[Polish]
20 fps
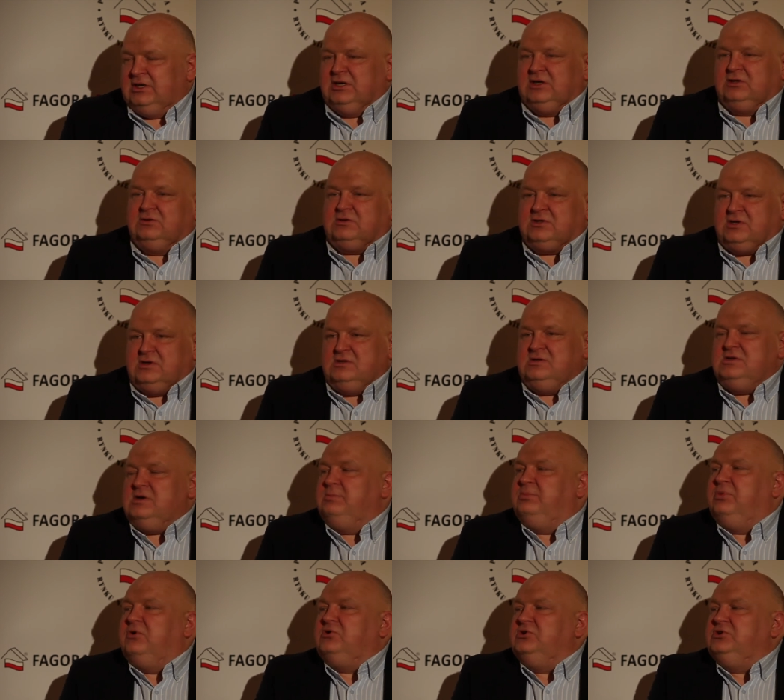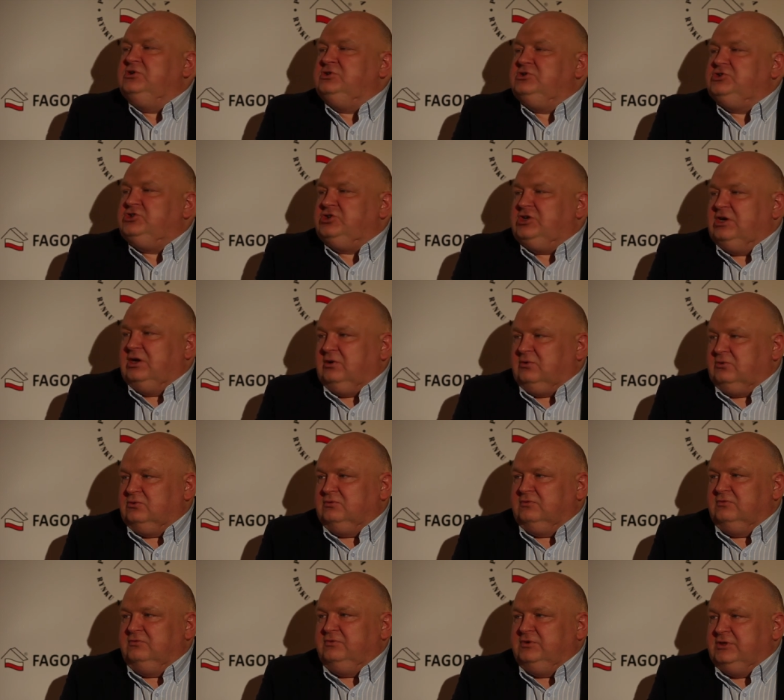który nie boi
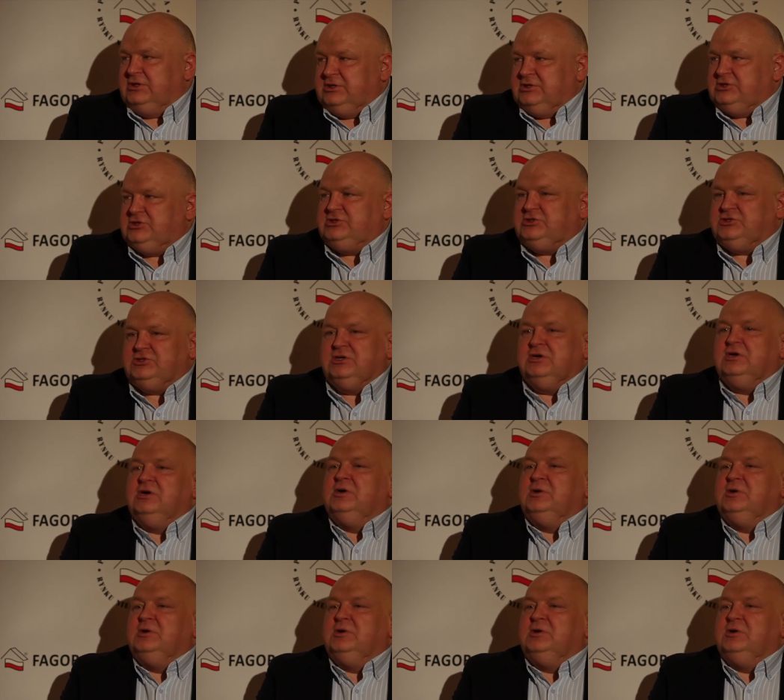się wyjść